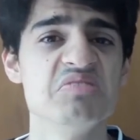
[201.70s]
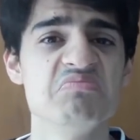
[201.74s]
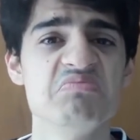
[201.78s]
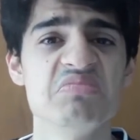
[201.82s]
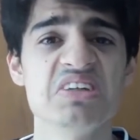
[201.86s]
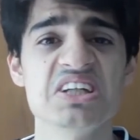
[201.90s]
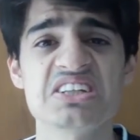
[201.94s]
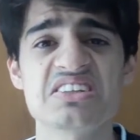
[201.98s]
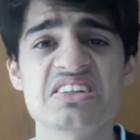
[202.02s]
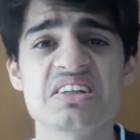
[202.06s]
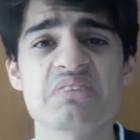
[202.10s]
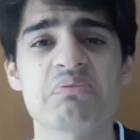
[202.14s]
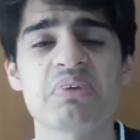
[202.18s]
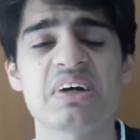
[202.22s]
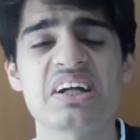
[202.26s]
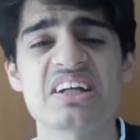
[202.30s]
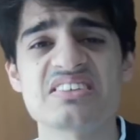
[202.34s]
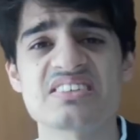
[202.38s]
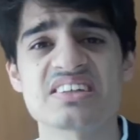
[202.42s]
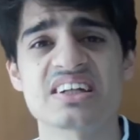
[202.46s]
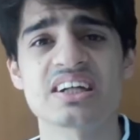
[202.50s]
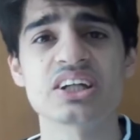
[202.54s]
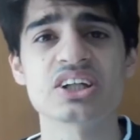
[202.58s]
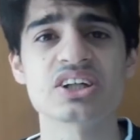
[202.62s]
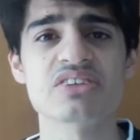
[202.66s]
e assim,
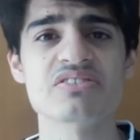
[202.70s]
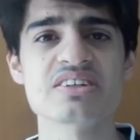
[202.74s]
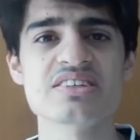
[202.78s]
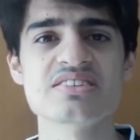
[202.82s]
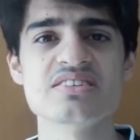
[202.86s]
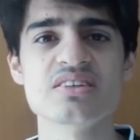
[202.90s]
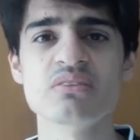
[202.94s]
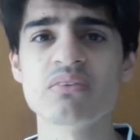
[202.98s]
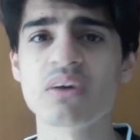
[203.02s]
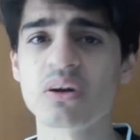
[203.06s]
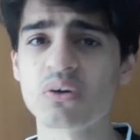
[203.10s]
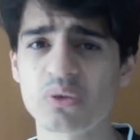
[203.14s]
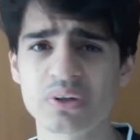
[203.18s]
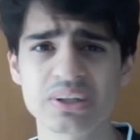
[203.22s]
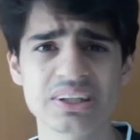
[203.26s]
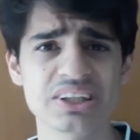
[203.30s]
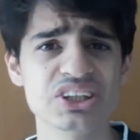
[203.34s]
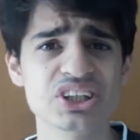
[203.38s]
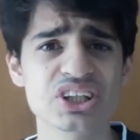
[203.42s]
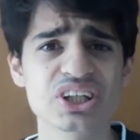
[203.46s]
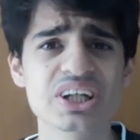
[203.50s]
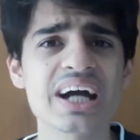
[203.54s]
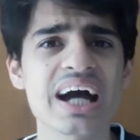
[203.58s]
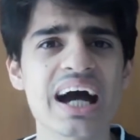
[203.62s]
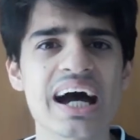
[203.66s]
parece que ele tinha vencido uma corrida
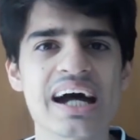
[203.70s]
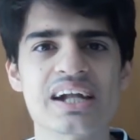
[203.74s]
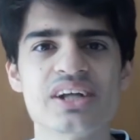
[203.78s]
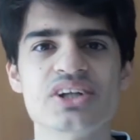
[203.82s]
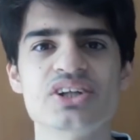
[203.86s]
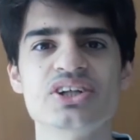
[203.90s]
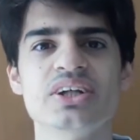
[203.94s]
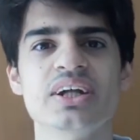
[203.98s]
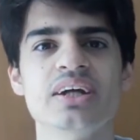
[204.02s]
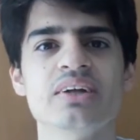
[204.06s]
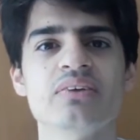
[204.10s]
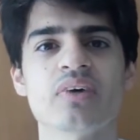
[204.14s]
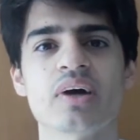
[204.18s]
de kart, né?